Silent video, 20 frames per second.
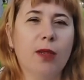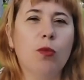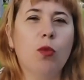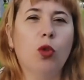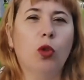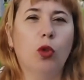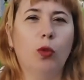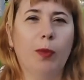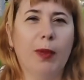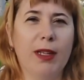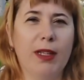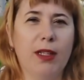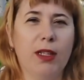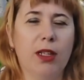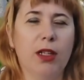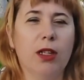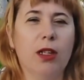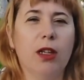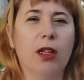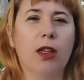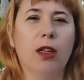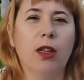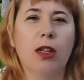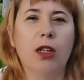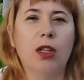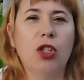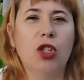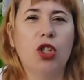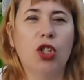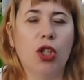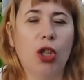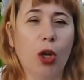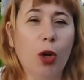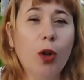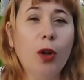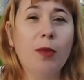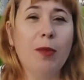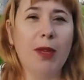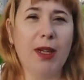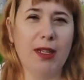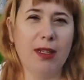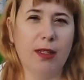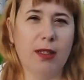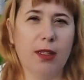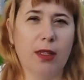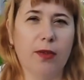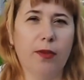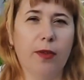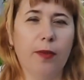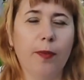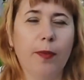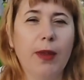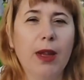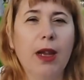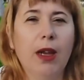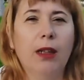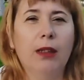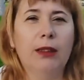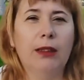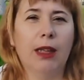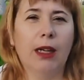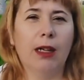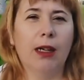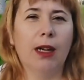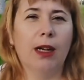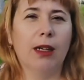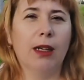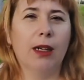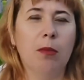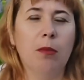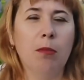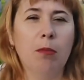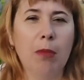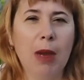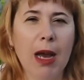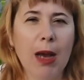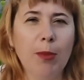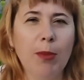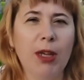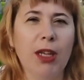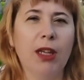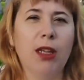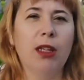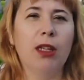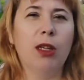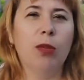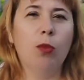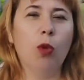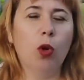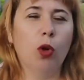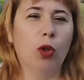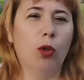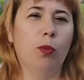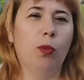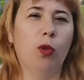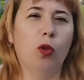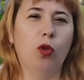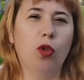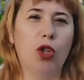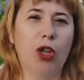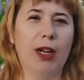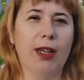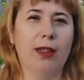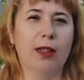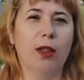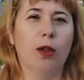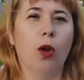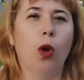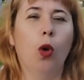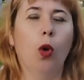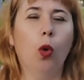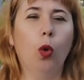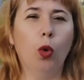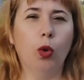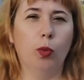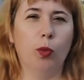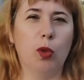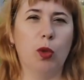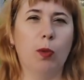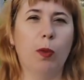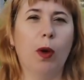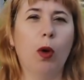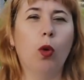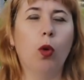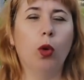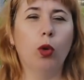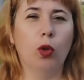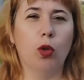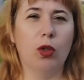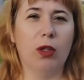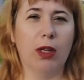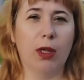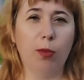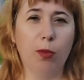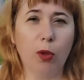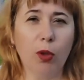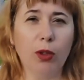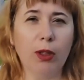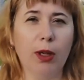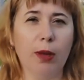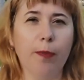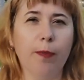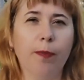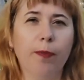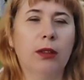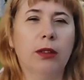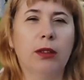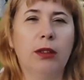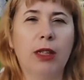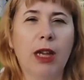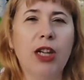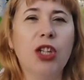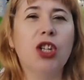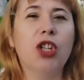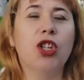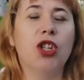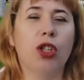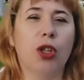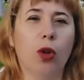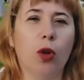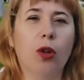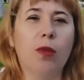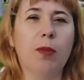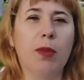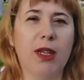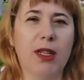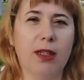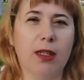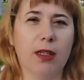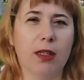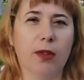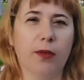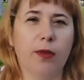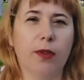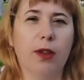могут пойти с 4 месяцев, так как мамы не могут получать отпуск по уходу за ребенком дальше 4 месяцев